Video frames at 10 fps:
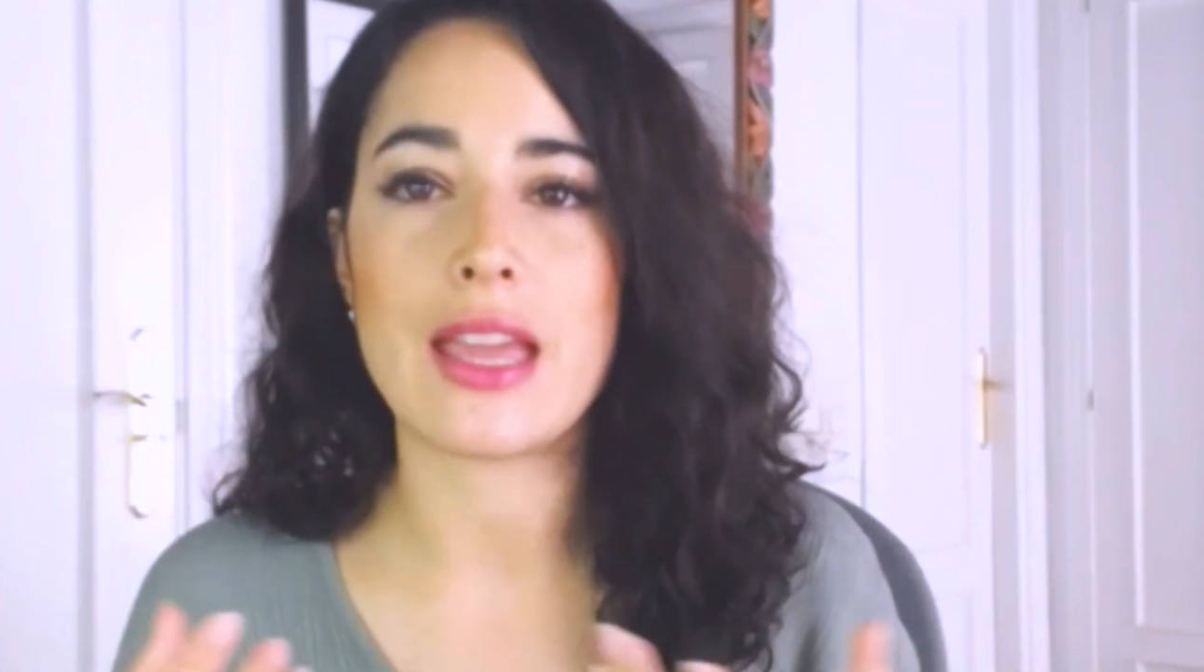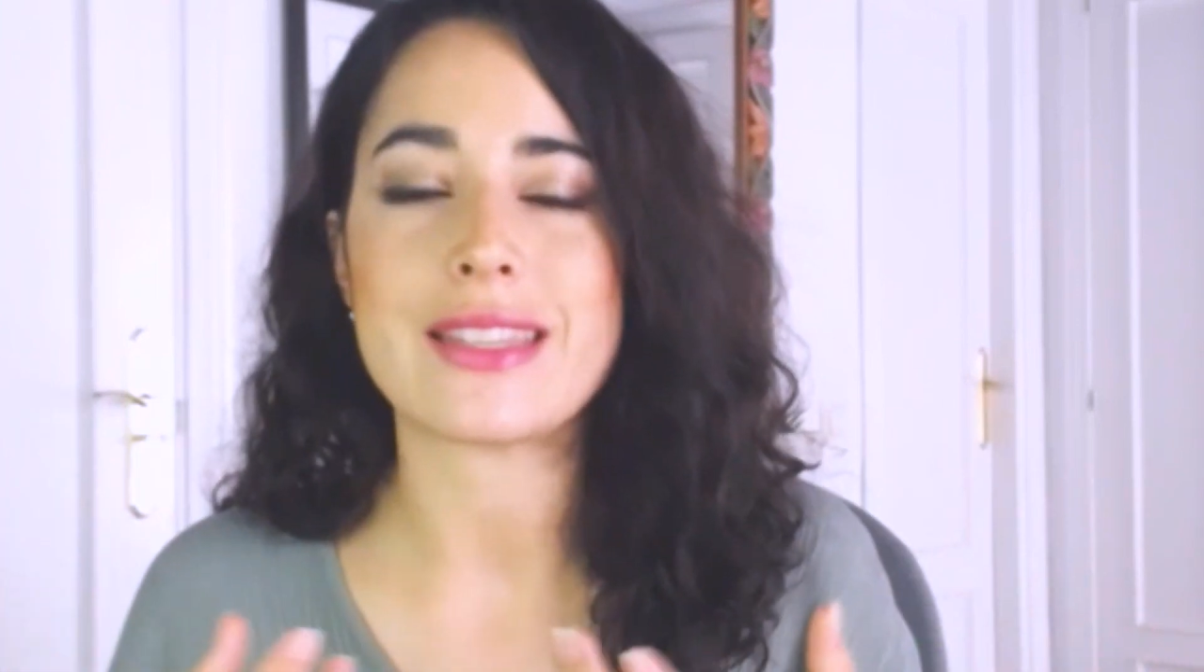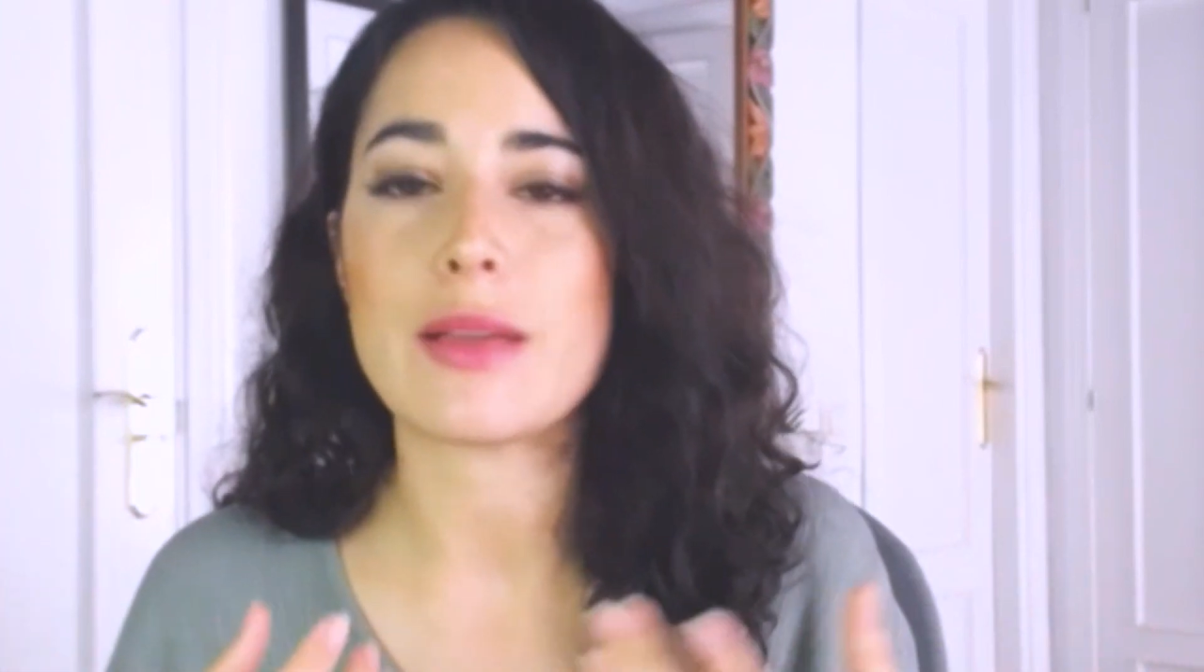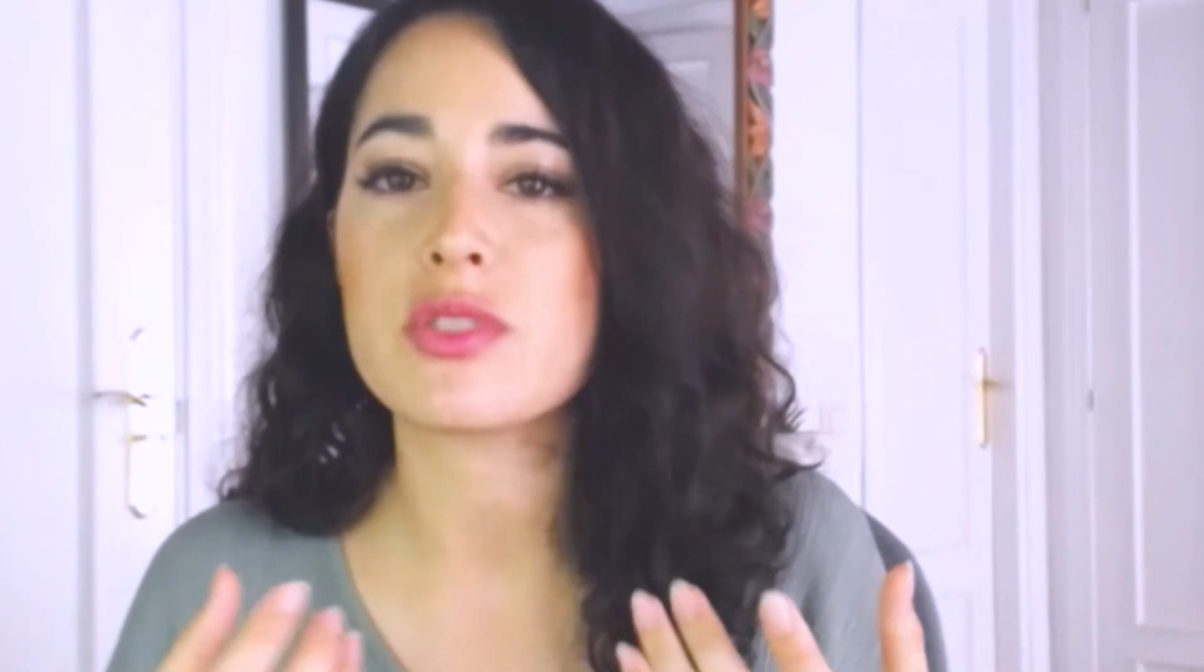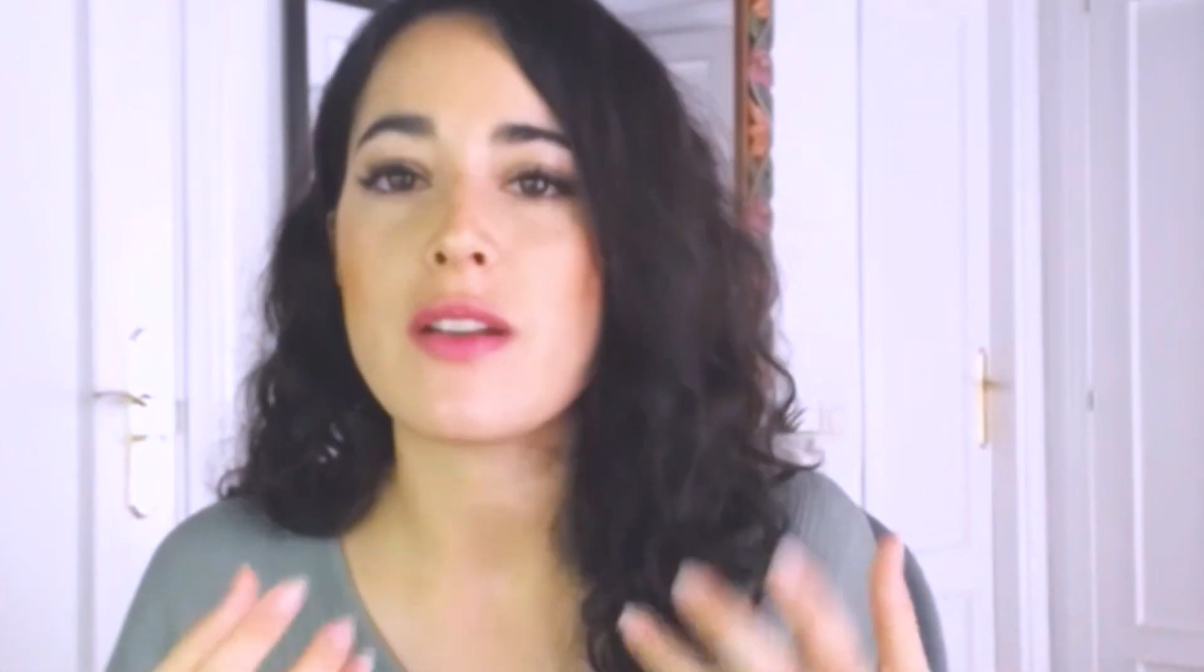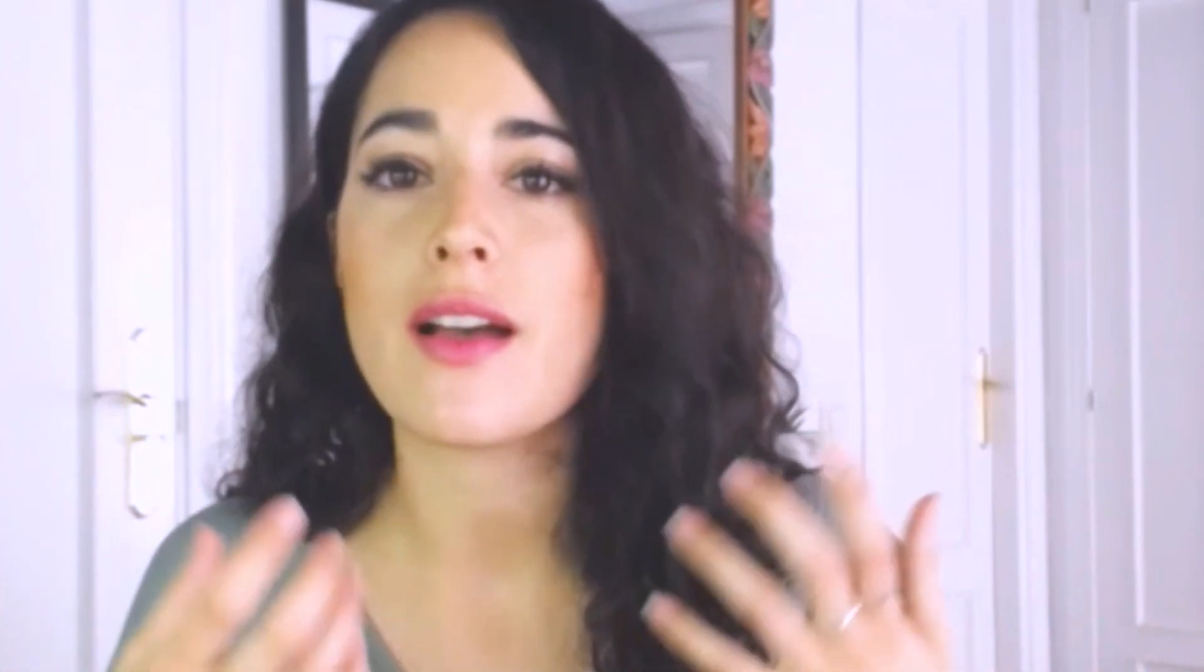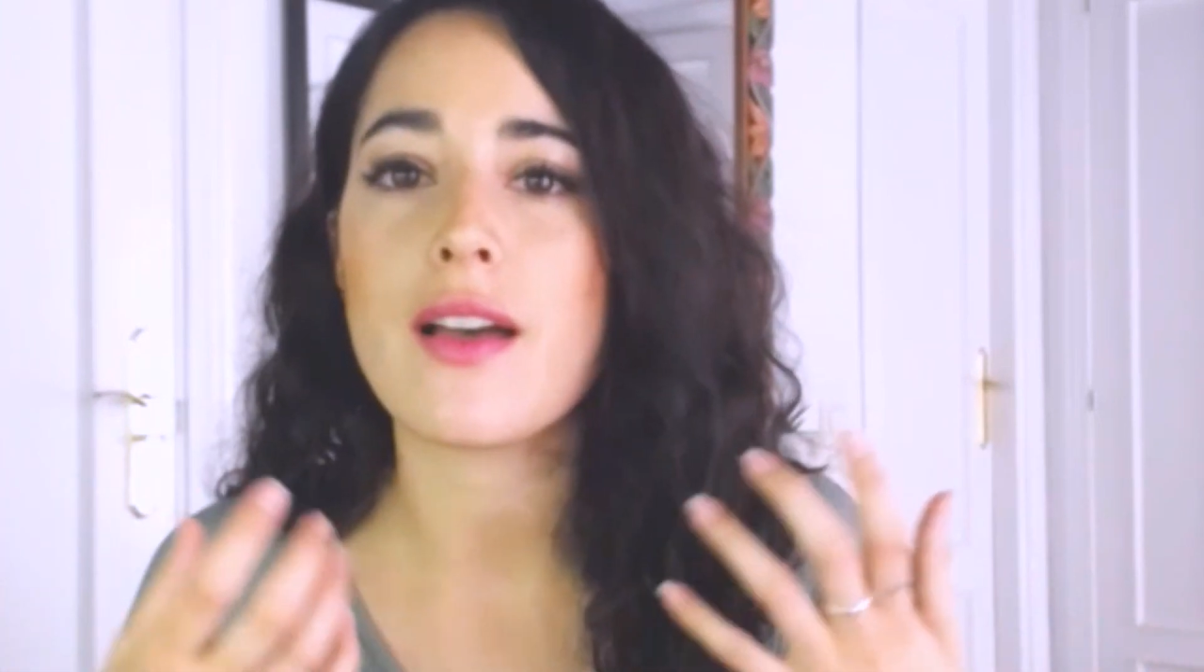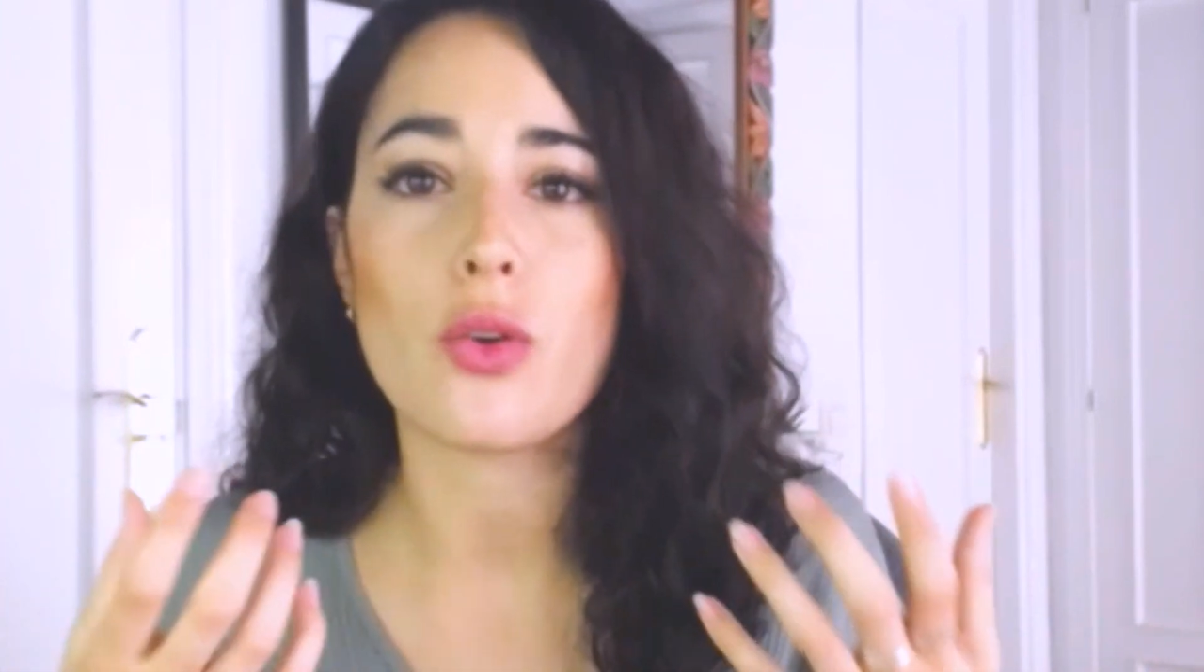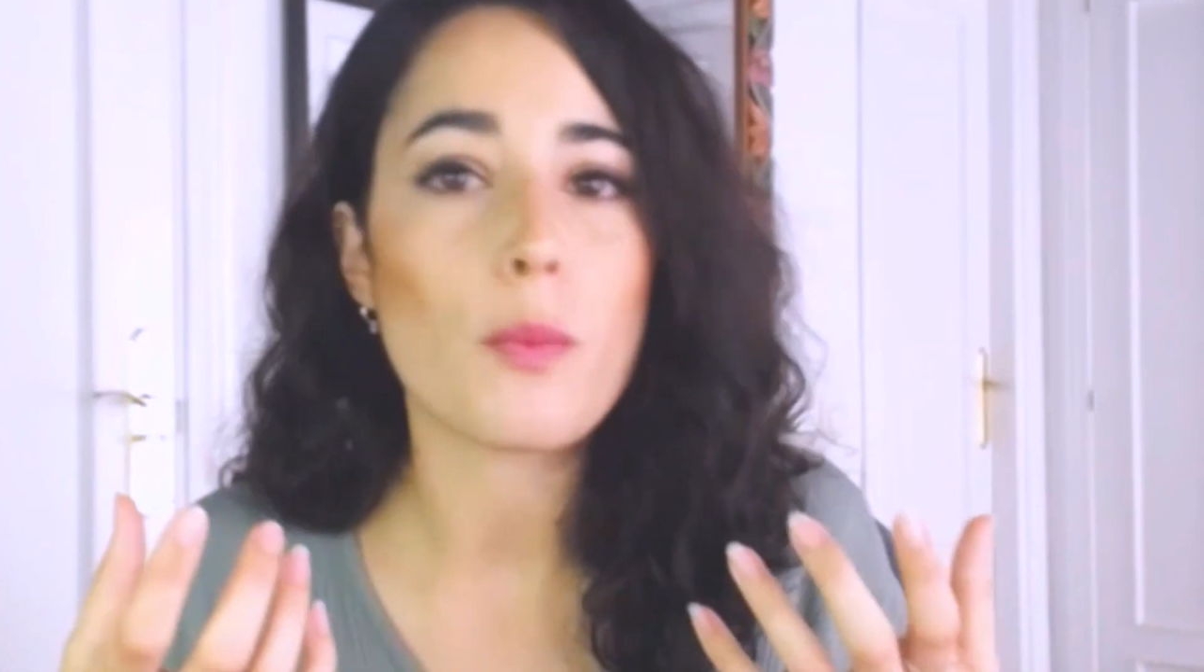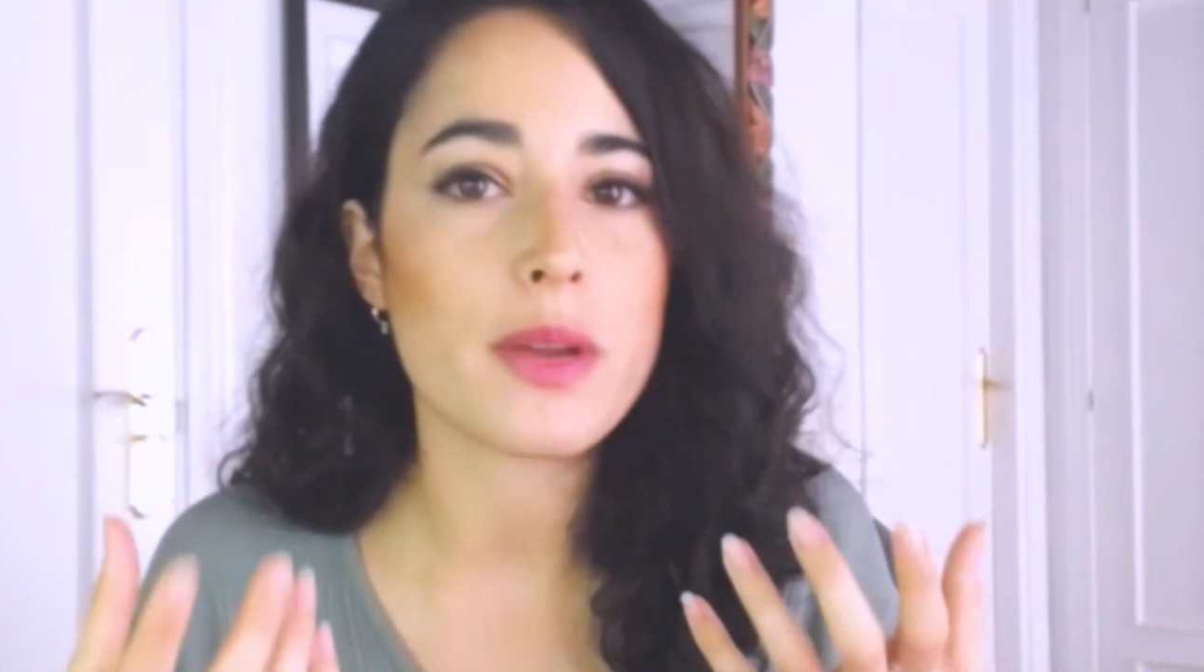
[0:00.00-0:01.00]
que estamos
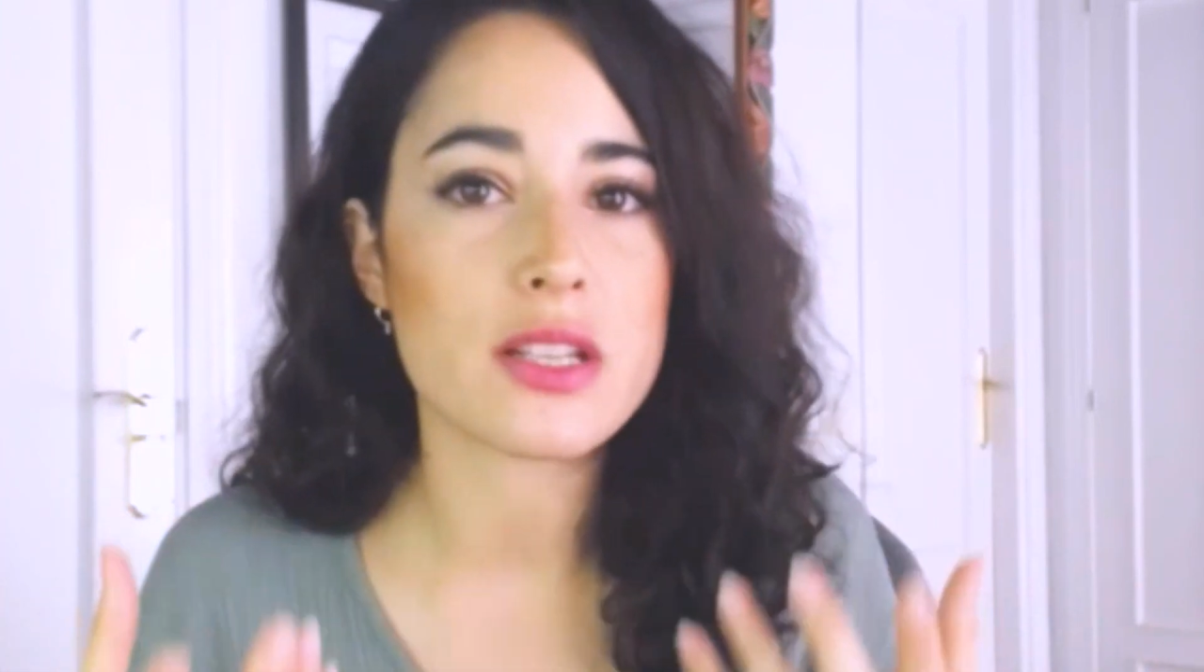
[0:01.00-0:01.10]
trabajando